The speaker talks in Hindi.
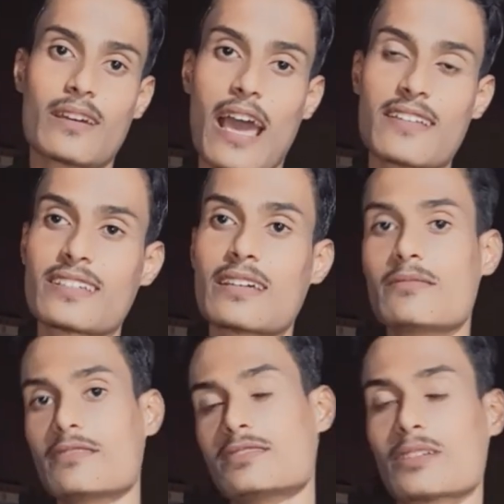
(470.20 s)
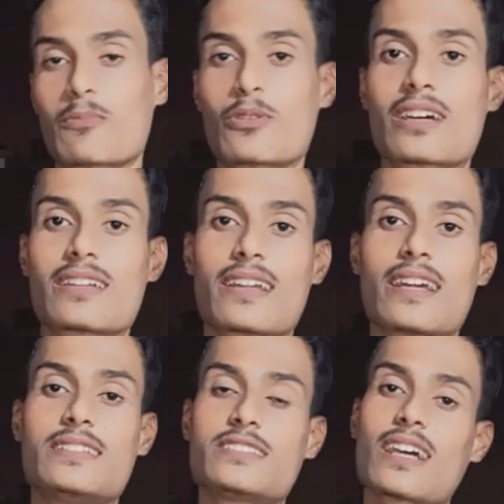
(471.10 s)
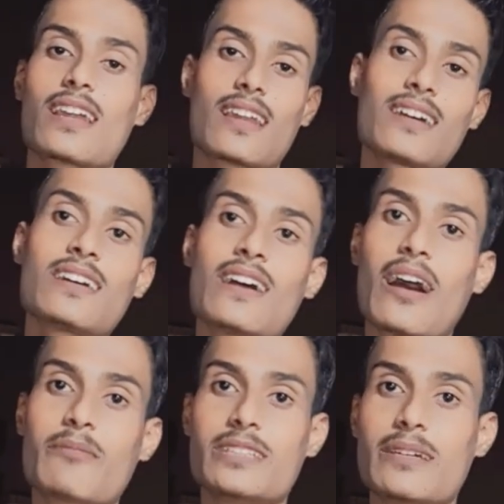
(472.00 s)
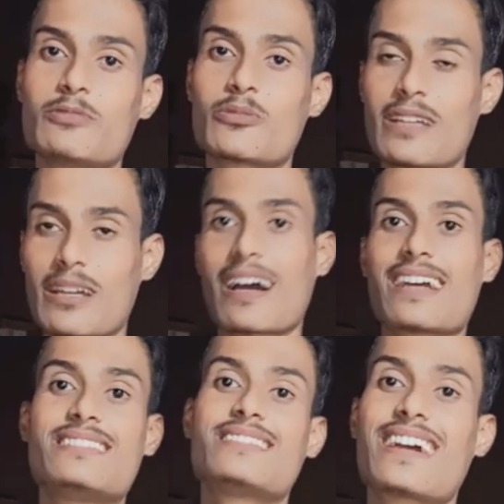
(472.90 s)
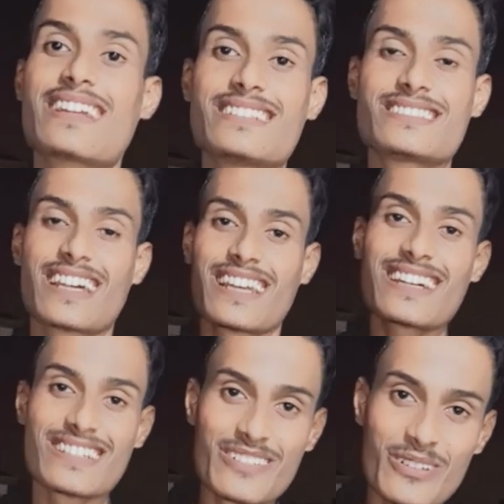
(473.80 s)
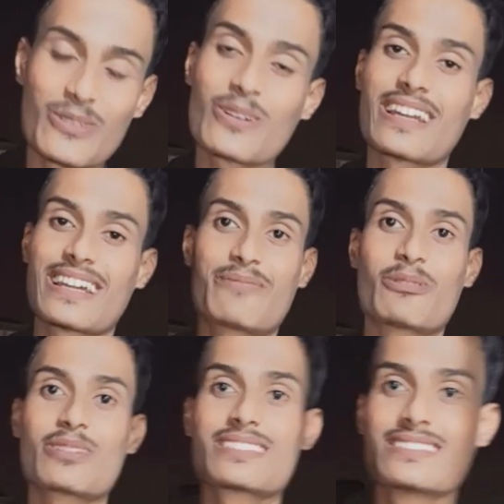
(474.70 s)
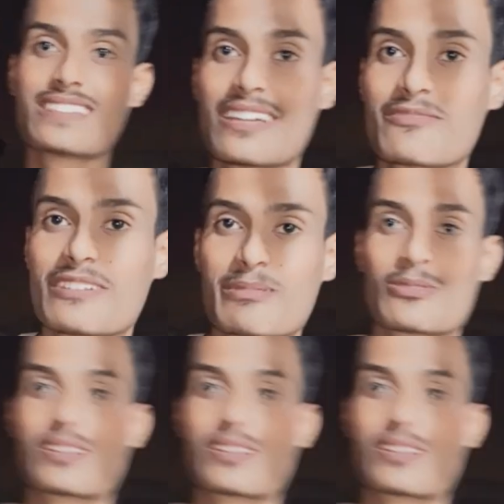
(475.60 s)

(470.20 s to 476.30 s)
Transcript: ऐसे ही सपोर्ट करते रहें इन अब ये जो मेरा भाई जैन है इनशाला ग्रो करेगा बहुत ज़्यादा फेमस होगा